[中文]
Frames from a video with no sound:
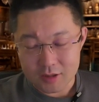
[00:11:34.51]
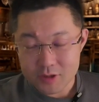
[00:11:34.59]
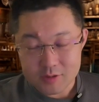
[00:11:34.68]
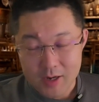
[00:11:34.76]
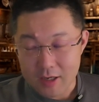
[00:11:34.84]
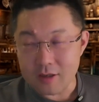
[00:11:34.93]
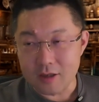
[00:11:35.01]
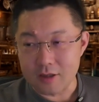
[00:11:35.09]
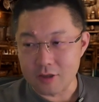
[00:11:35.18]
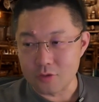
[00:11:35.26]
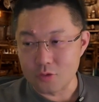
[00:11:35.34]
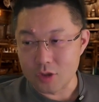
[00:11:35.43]
星巴克里
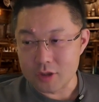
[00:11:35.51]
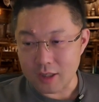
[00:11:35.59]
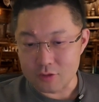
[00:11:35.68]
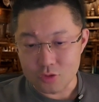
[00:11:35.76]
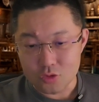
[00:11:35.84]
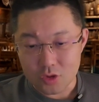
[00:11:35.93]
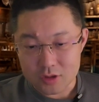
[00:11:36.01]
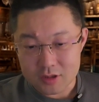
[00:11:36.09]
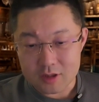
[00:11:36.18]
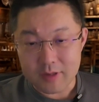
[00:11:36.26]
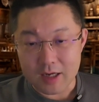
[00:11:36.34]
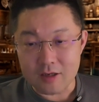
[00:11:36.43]
头，我想去做
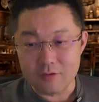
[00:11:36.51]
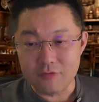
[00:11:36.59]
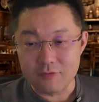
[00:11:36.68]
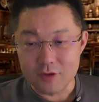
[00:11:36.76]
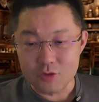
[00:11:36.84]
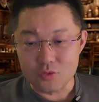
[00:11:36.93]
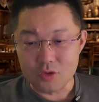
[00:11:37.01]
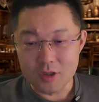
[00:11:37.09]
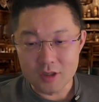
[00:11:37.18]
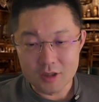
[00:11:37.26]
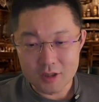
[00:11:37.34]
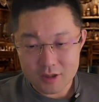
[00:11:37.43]
星巴克氛围组，
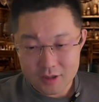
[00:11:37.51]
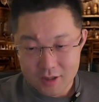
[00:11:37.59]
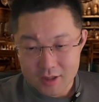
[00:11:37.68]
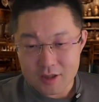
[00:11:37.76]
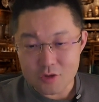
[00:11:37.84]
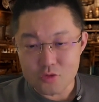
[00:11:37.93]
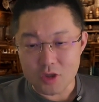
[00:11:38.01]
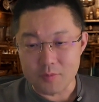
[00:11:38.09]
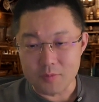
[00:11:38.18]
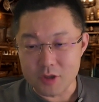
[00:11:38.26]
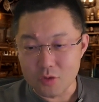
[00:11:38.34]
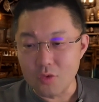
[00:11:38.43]
你也得举个
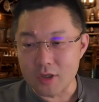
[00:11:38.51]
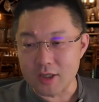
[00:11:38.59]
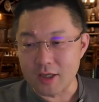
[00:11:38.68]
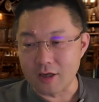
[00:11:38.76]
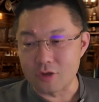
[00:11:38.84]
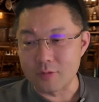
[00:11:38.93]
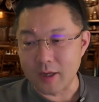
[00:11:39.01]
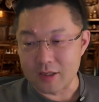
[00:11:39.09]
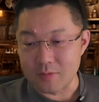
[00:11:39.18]
苹果电脑，对吧？